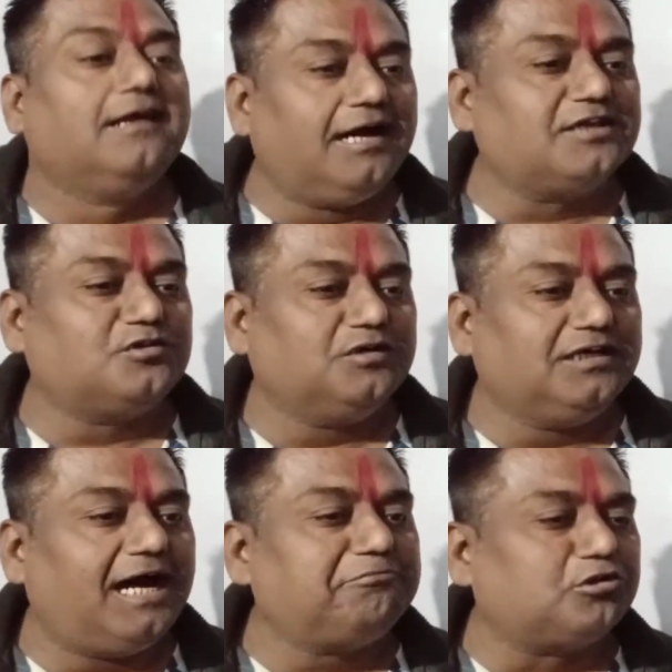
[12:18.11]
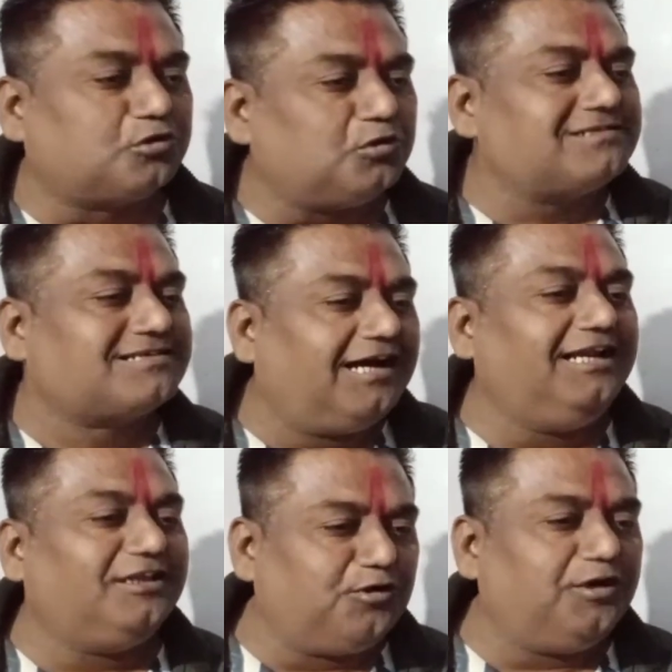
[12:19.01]
कहाँ से होगी आप तो थोड़ा सा खा
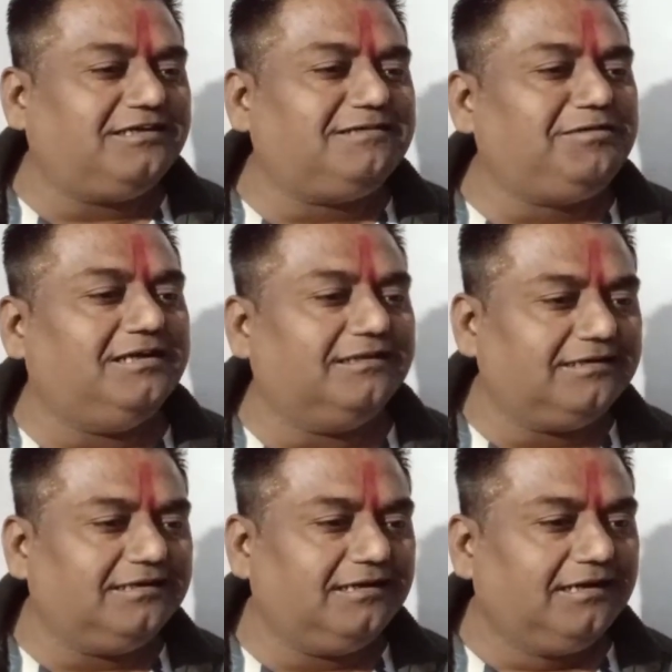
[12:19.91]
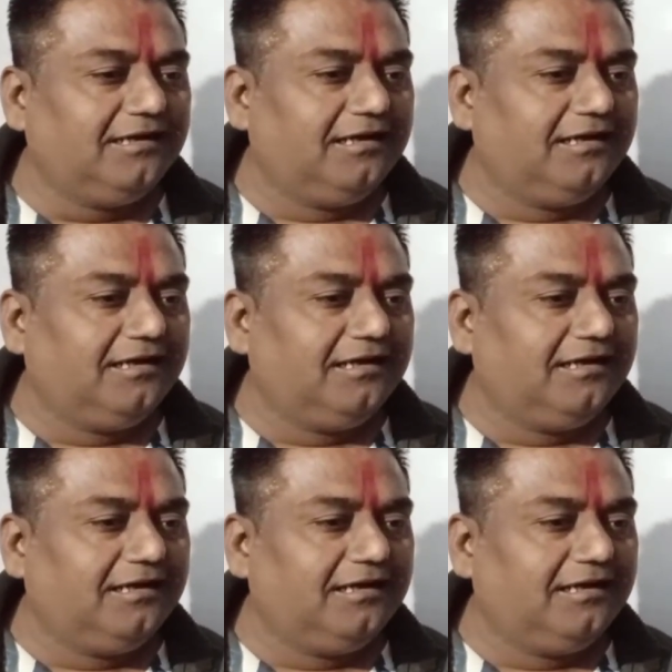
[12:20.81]
लेते हो एनर्जी मिल जाती है